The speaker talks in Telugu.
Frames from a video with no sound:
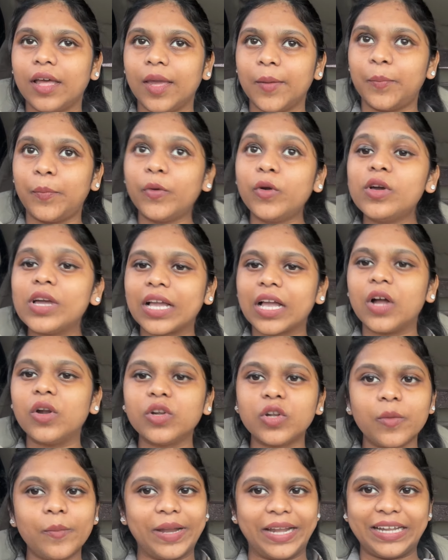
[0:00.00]
ఎప్పుడు
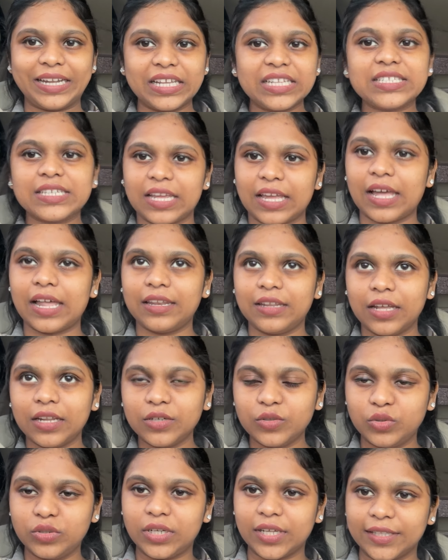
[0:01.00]
అకౌంట్లో మెయింటైన్ చేయాలి
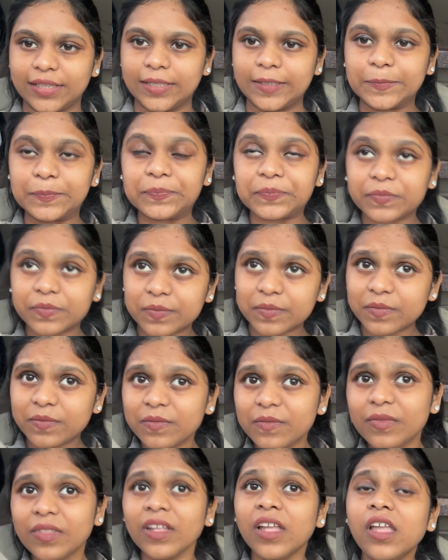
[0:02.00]
అని ఉంటుంది
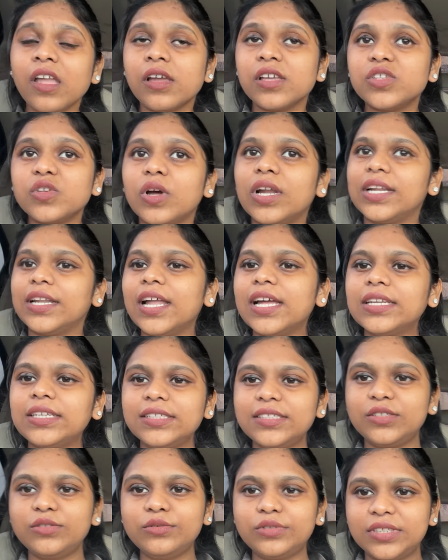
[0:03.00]
సో
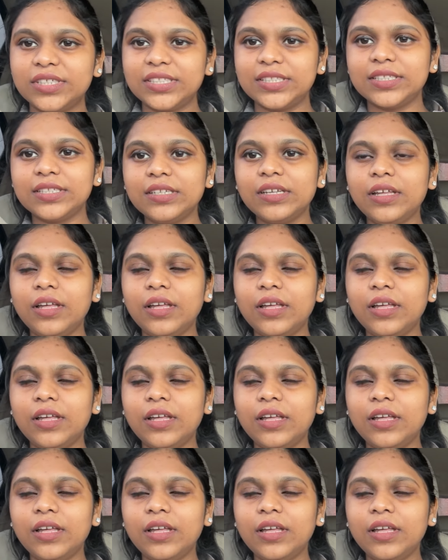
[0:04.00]
అట్లాంటి స్టూడెంట్స్